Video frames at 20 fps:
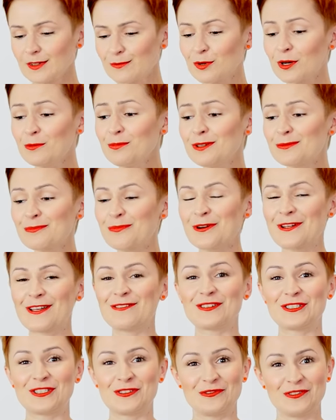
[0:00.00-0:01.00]
Problem
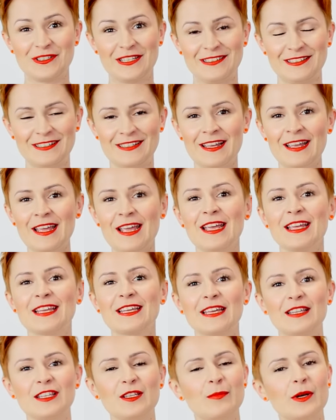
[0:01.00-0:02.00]
pojawia się wtedy,
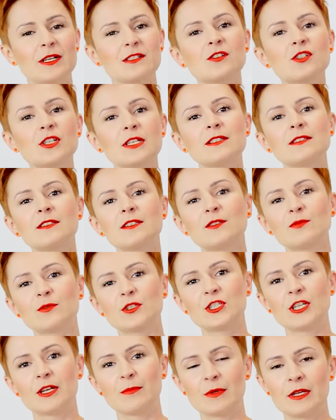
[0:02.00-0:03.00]
kiedy bardzo często
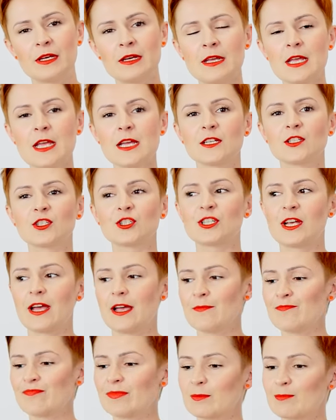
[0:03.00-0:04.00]
słyszymy, że
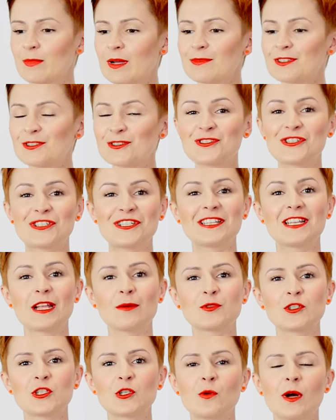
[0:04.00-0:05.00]
mamy do czynienia na
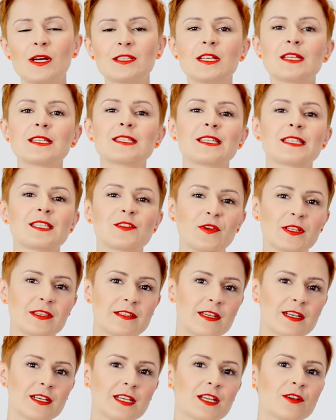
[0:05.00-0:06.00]
przykład ze
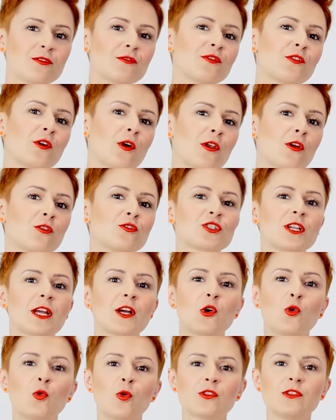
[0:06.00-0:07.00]
sweterkiem w kolorze
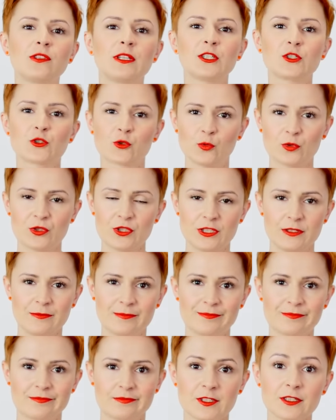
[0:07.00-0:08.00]
chłodnej żółci.
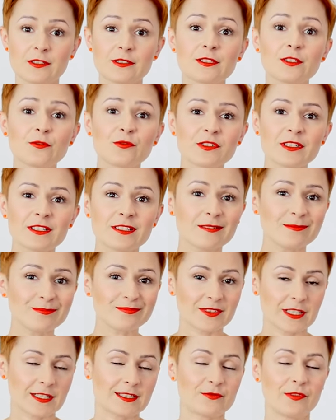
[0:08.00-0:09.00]
No i co wtedy?
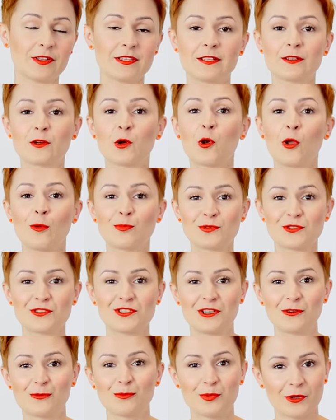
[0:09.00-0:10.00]
Tak zwany klops
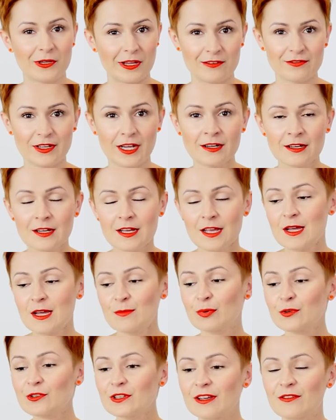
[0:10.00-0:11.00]
się pojawia,
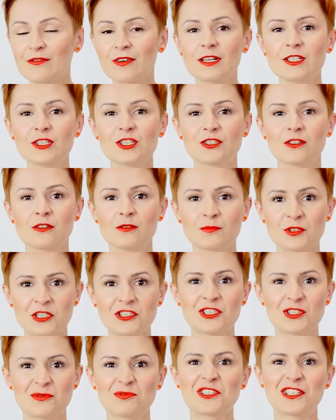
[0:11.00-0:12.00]
ponieważ no
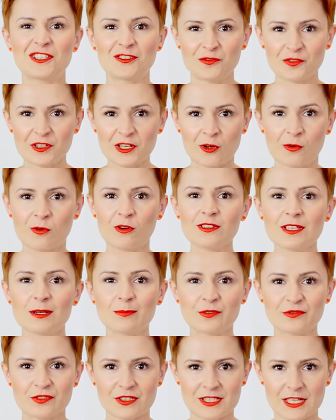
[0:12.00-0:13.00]
przecież przed chwilą ona
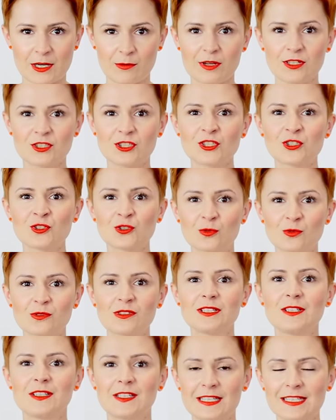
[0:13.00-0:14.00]
powiedziała, że
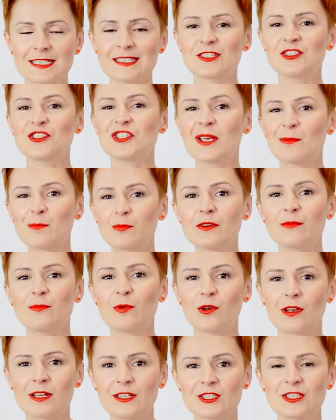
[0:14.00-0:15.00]
żółty jest ciepły,
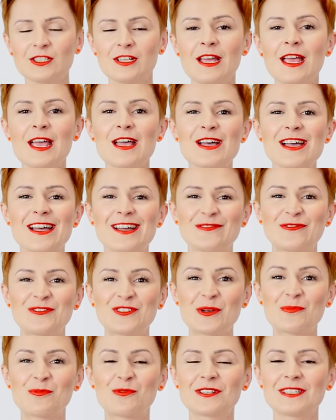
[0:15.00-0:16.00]
bo leży e, w
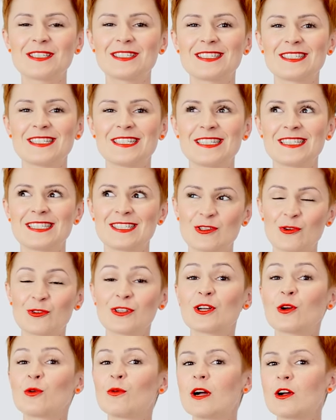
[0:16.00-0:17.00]
ciepłej
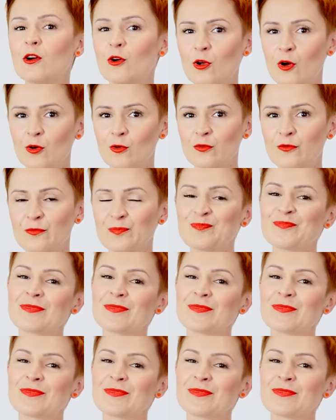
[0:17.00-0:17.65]
stronie koła kolorów.